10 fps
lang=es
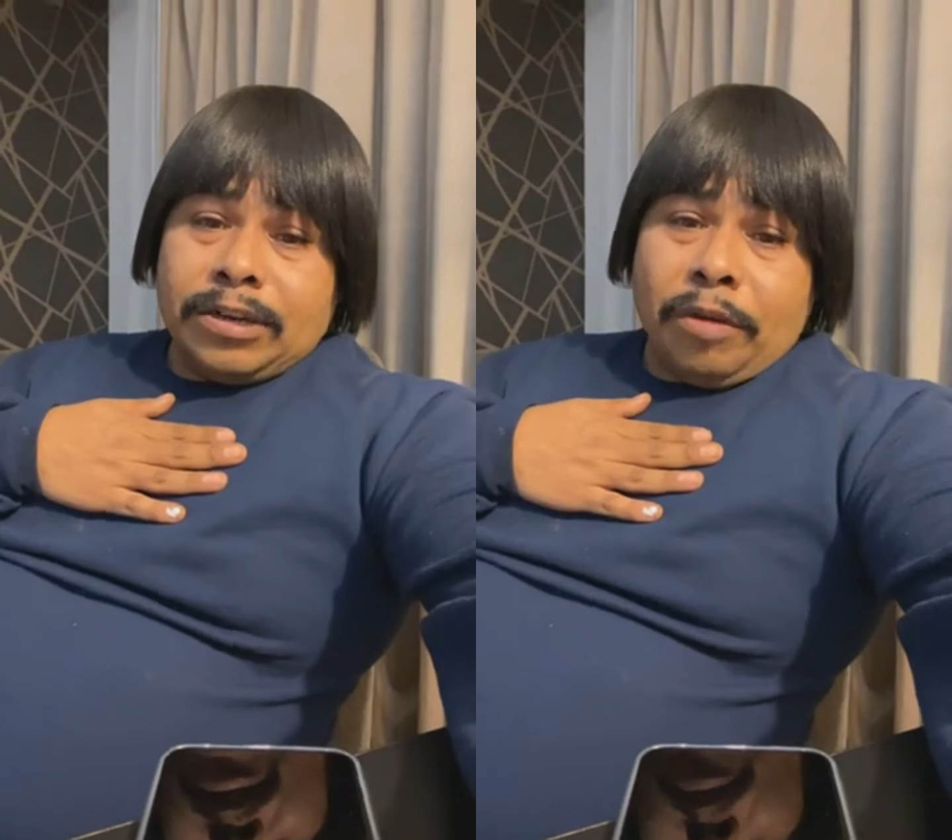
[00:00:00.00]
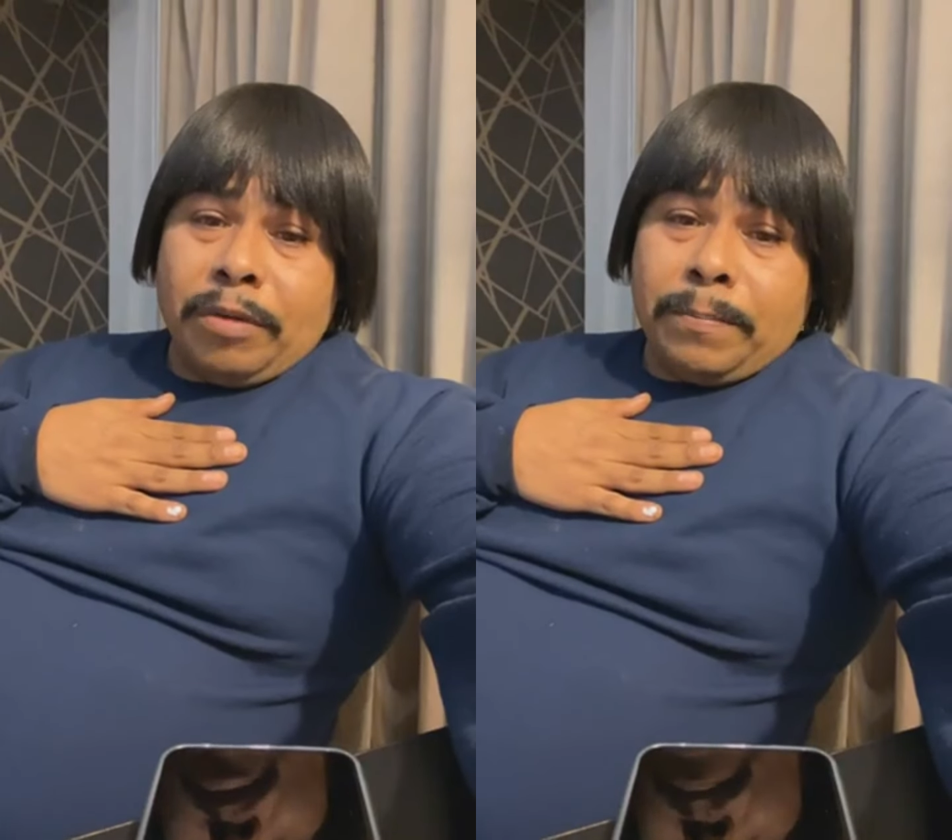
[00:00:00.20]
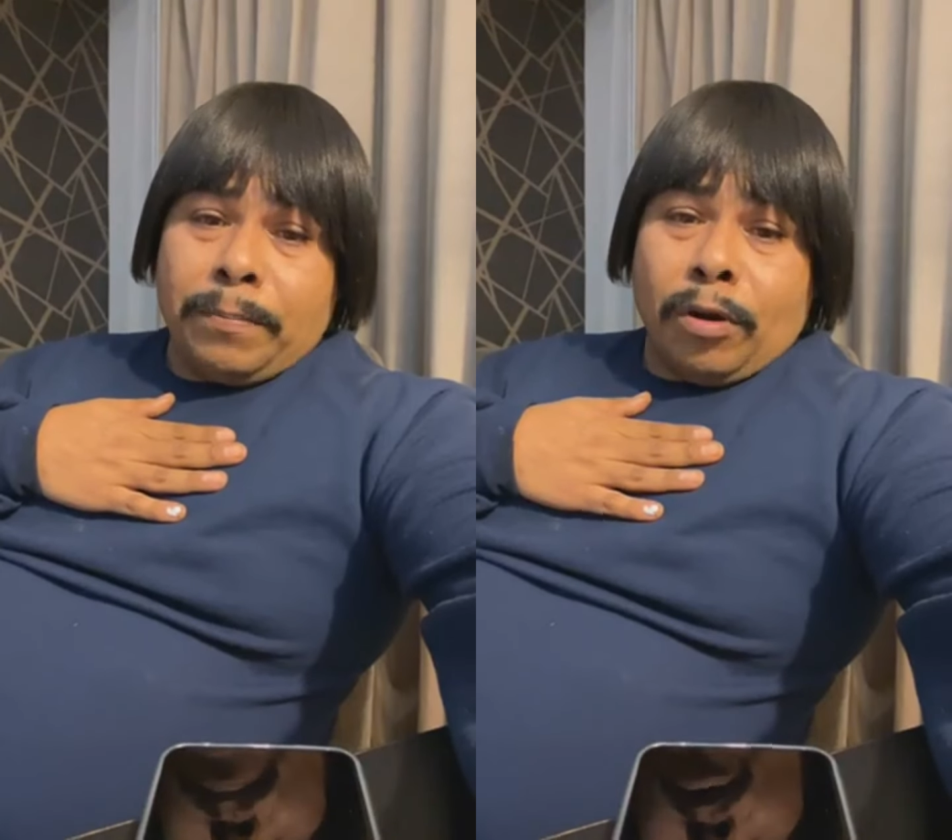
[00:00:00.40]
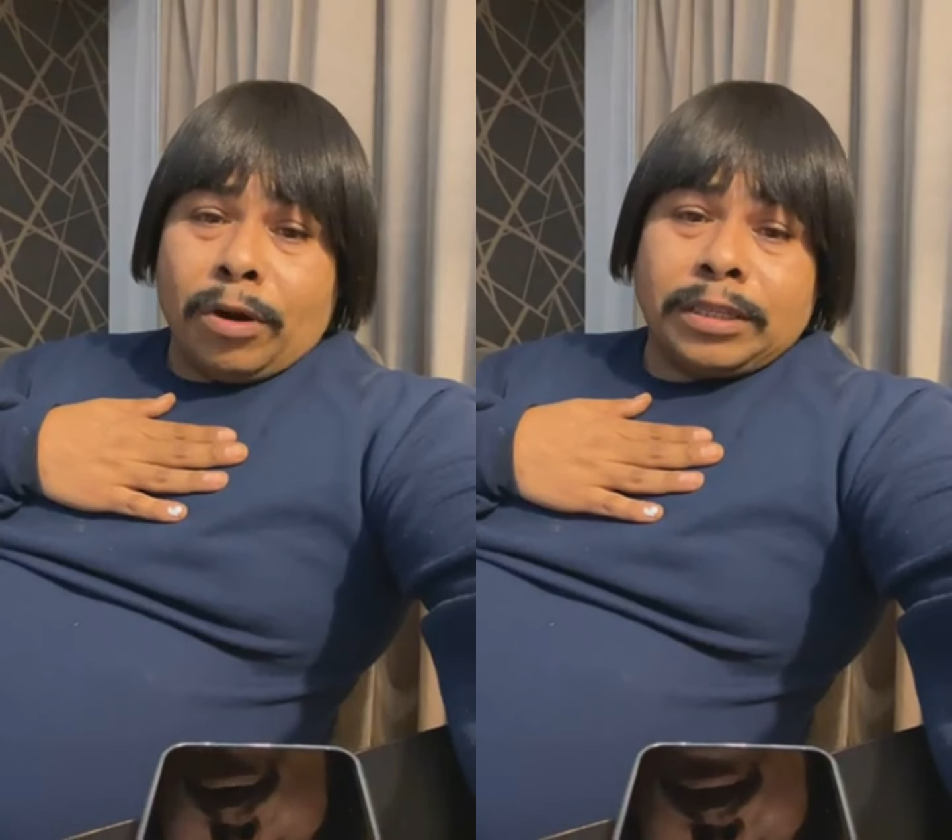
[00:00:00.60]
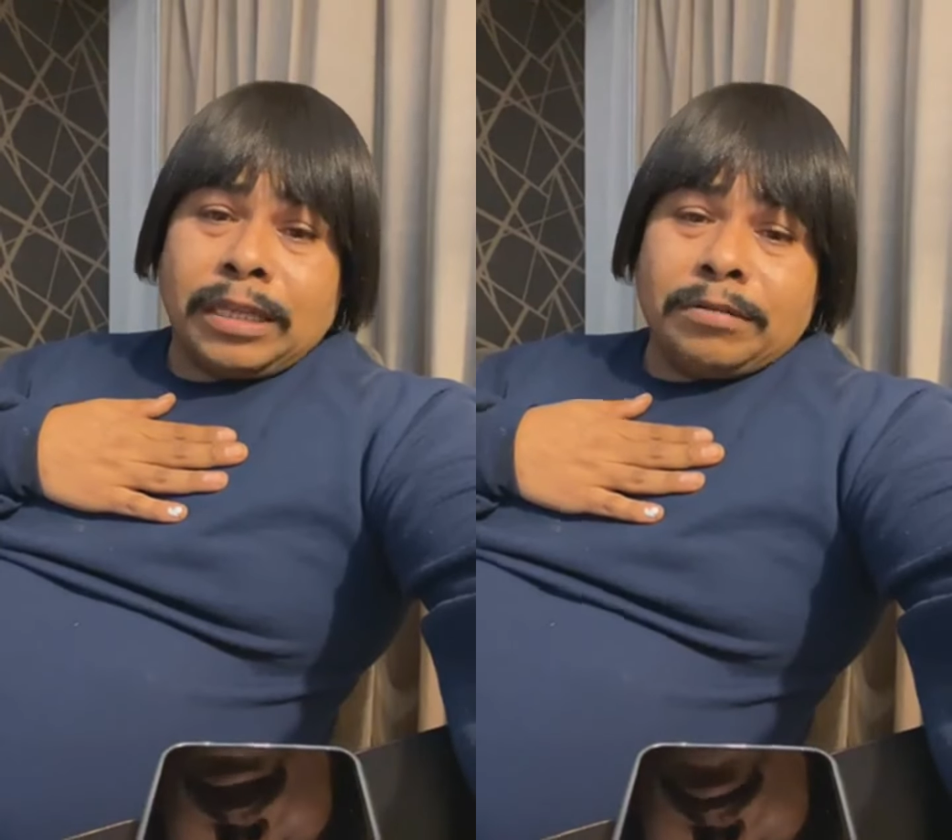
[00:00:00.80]
No me
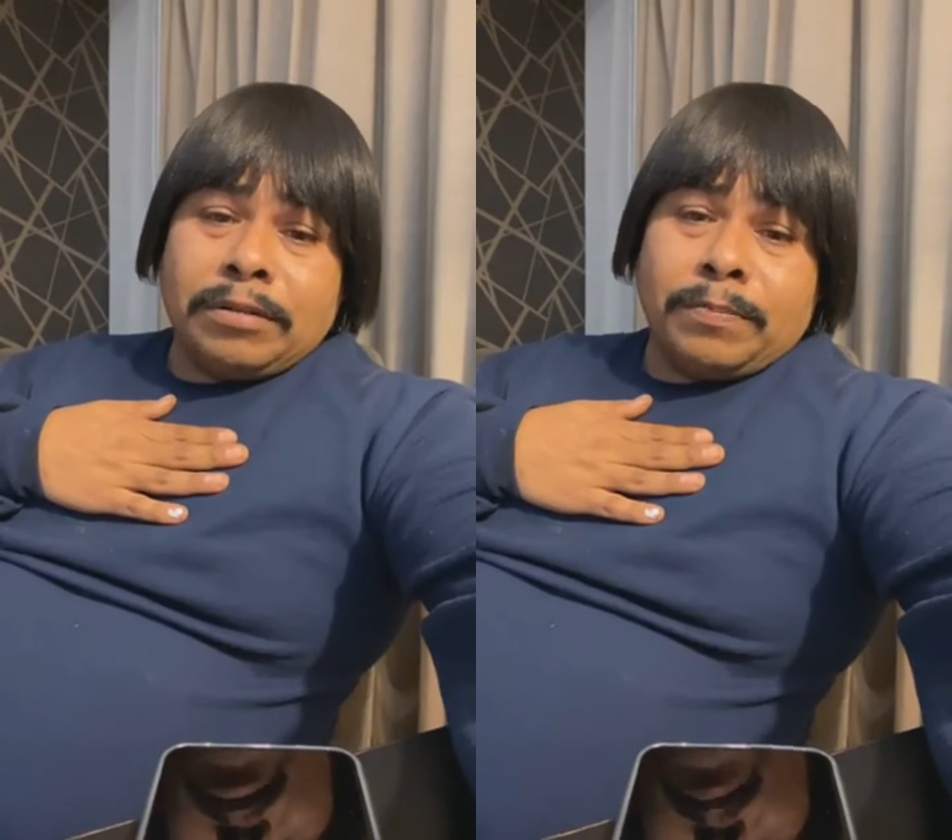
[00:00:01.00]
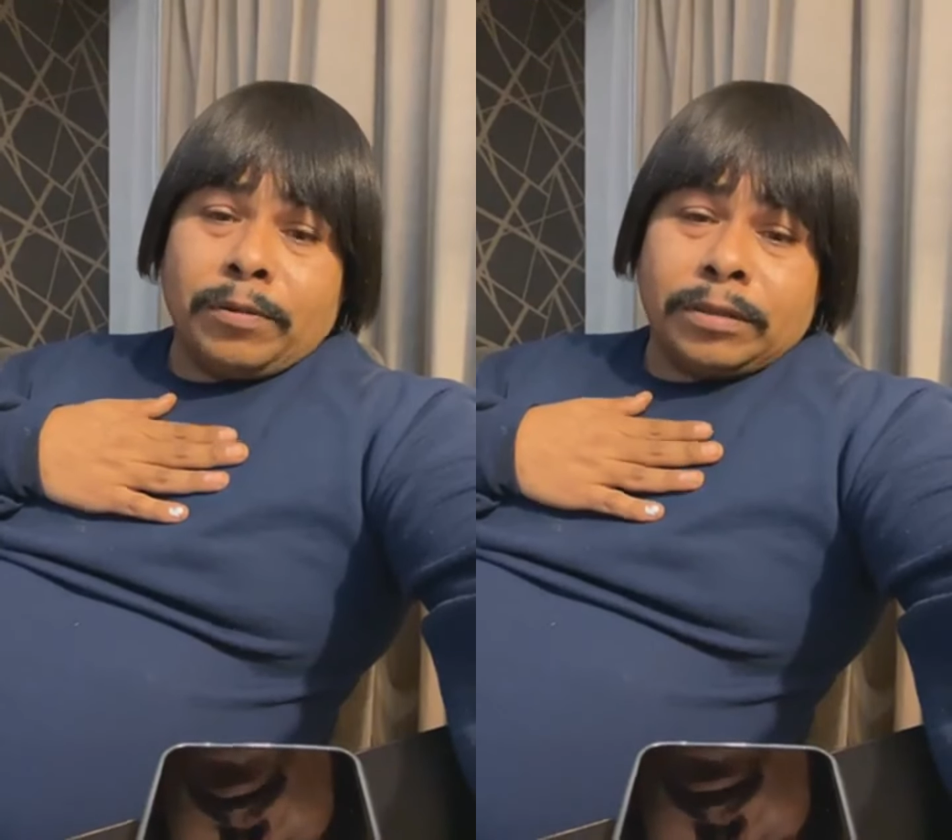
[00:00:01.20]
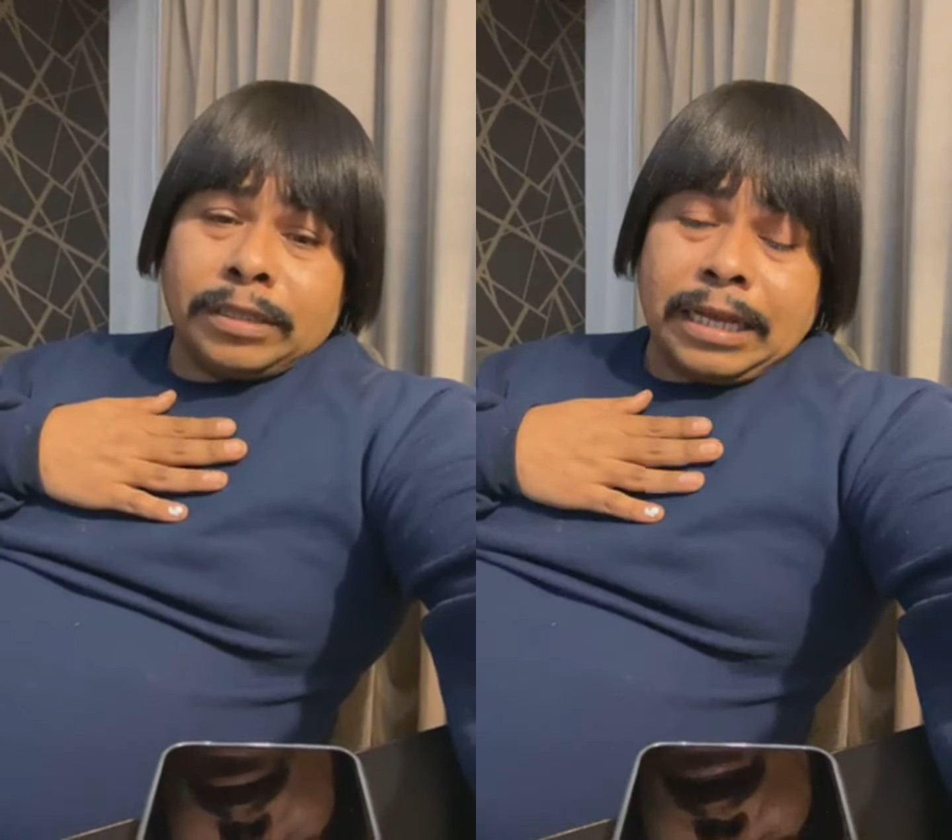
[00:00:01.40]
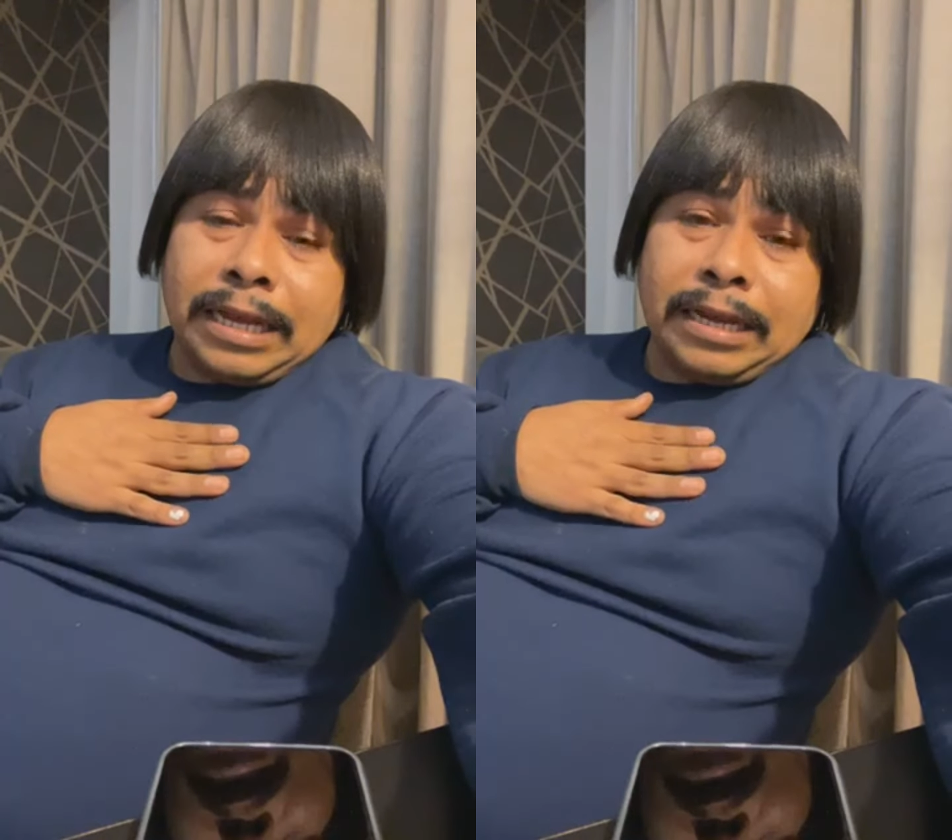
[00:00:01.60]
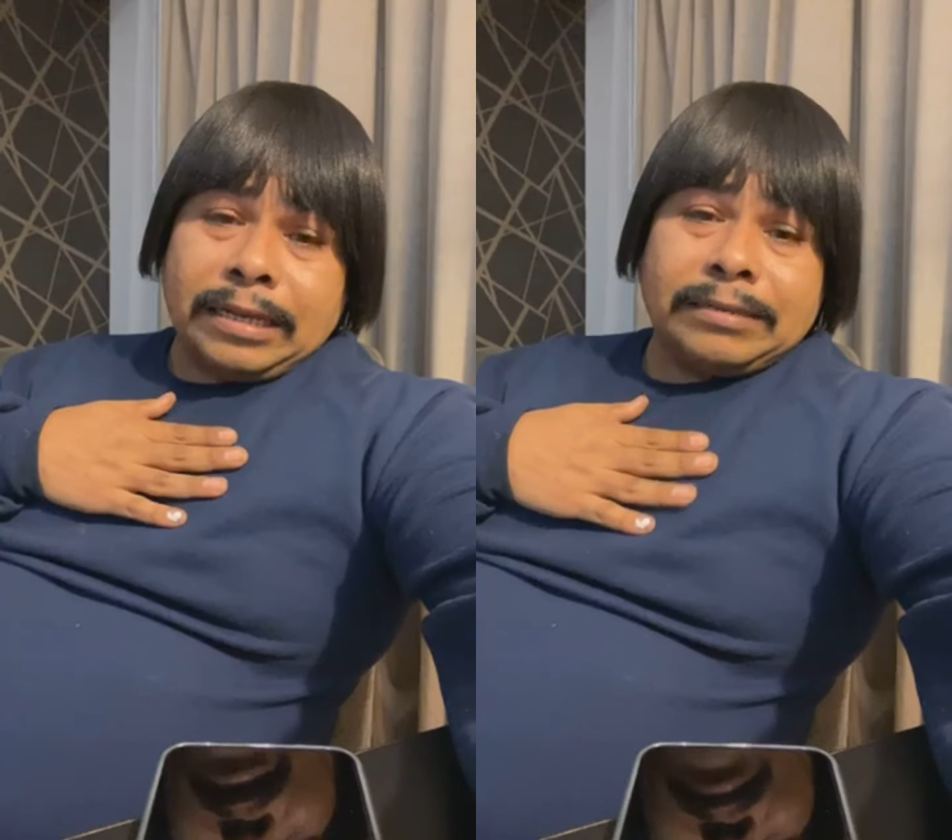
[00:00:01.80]
importa, no me
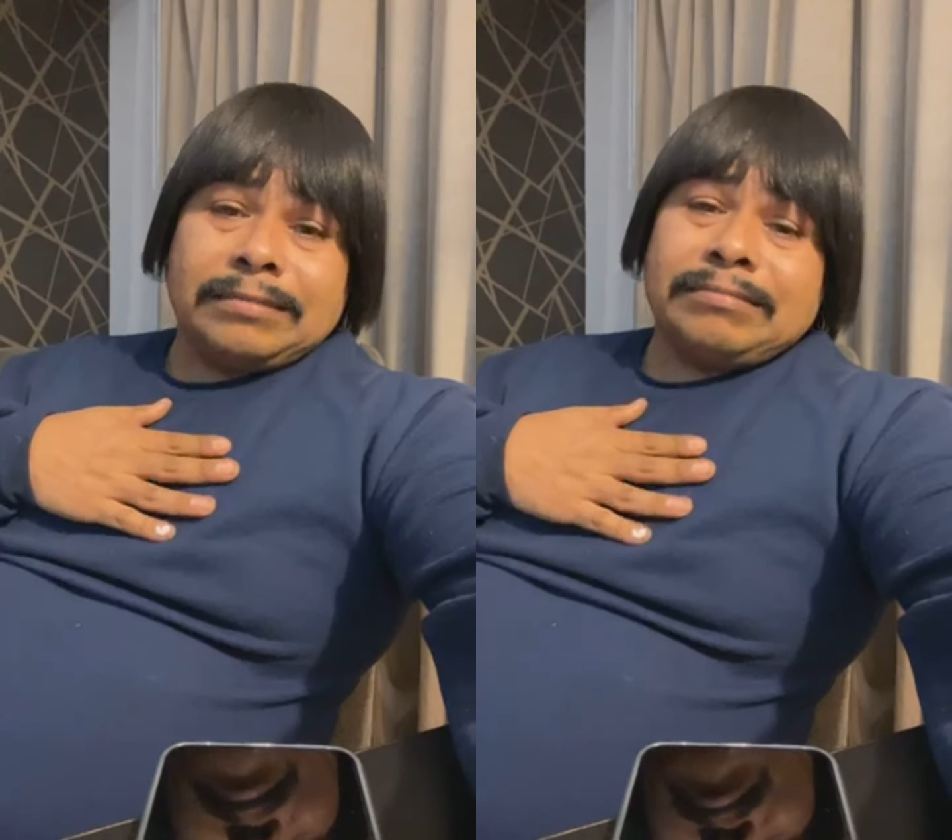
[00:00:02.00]
importa